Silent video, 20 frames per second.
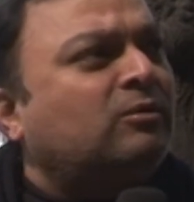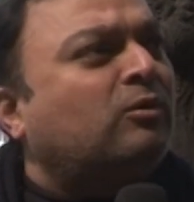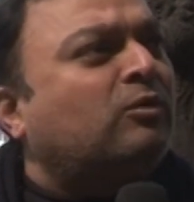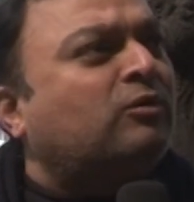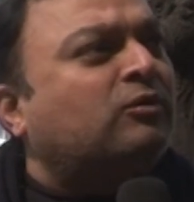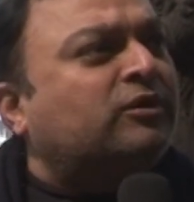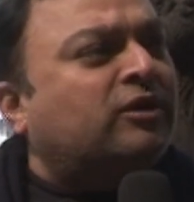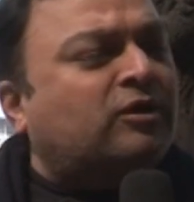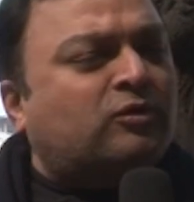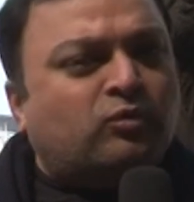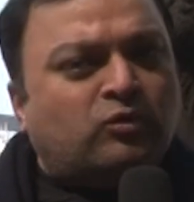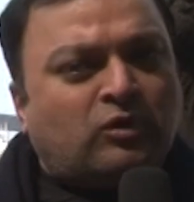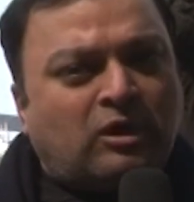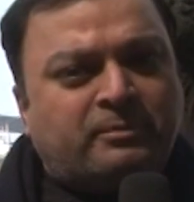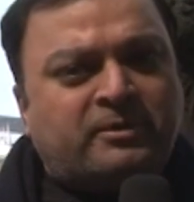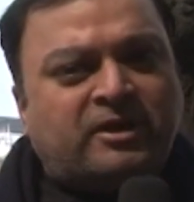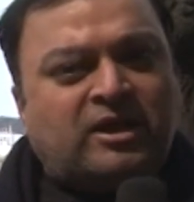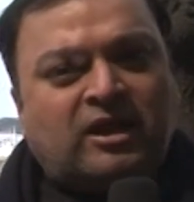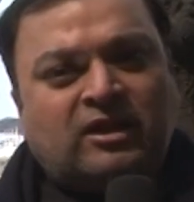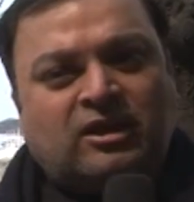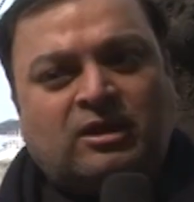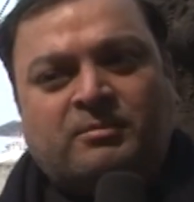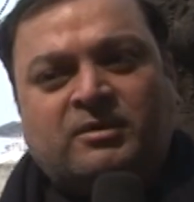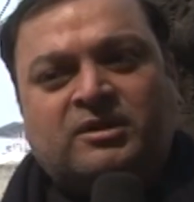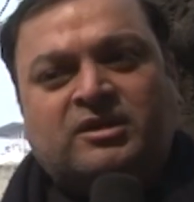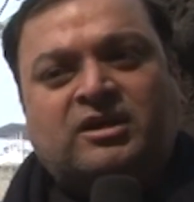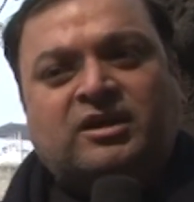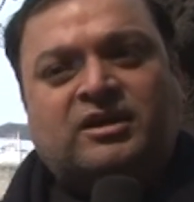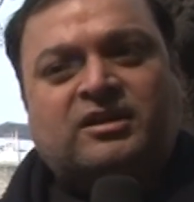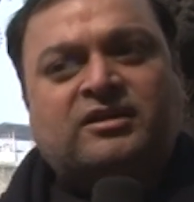लोगों ने कूड़ा भी डालना
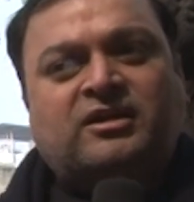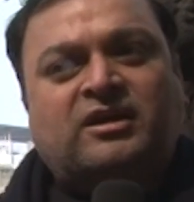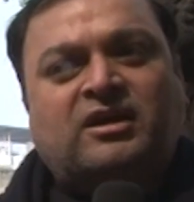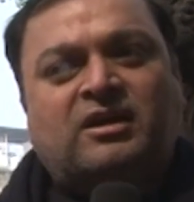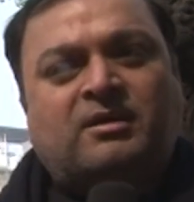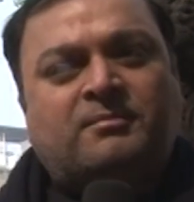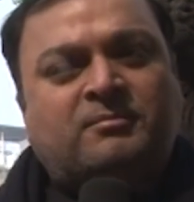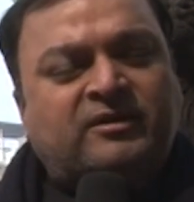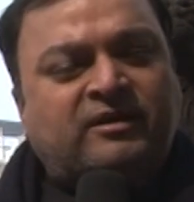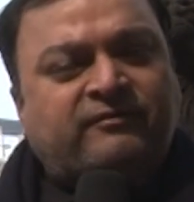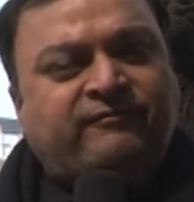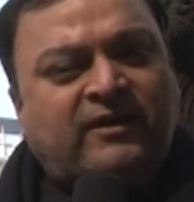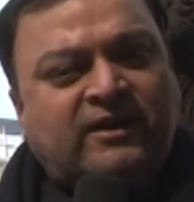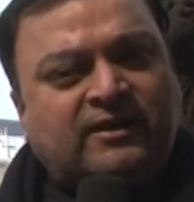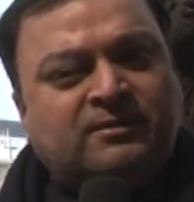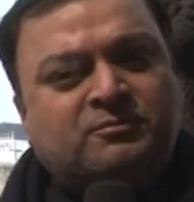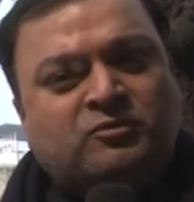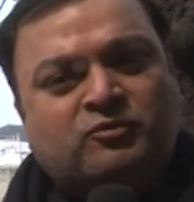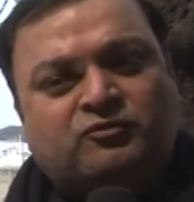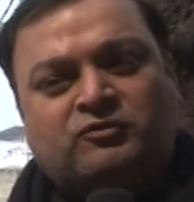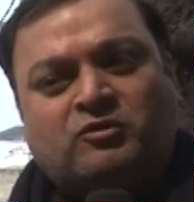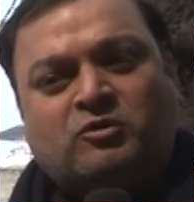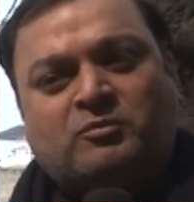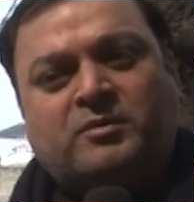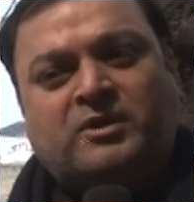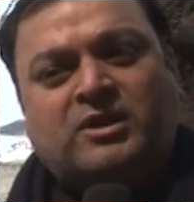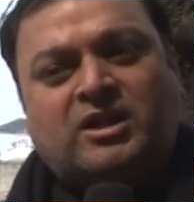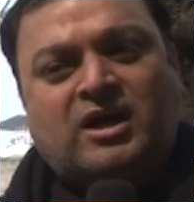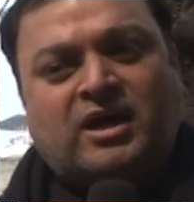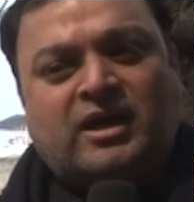बंद कर दिया हमने फाइन भी उसके
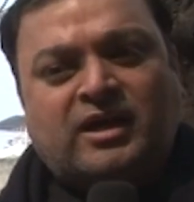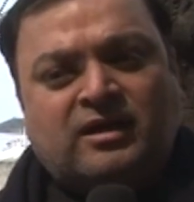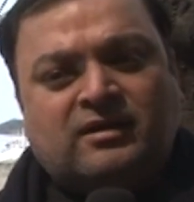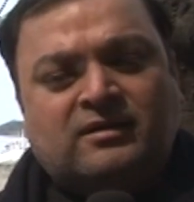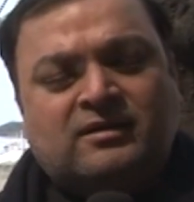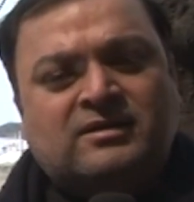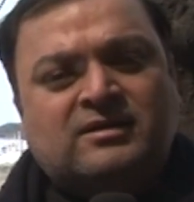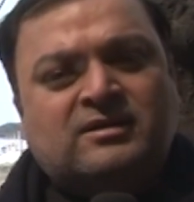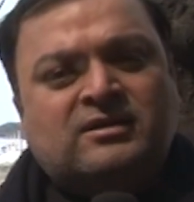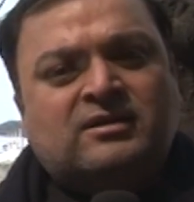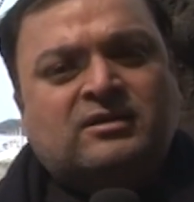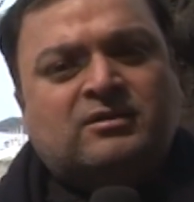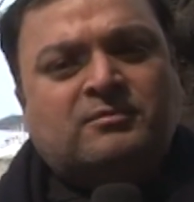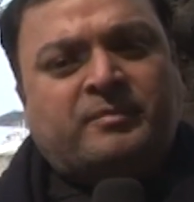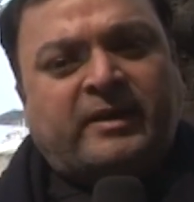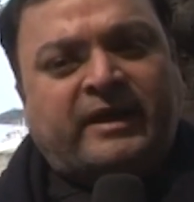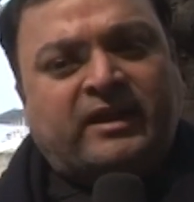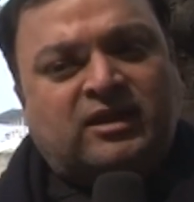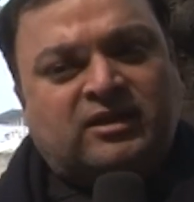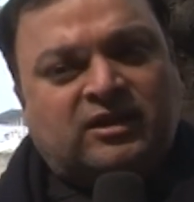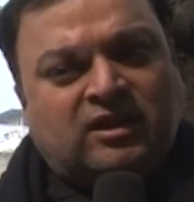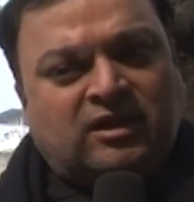ऊपर लगाया पहले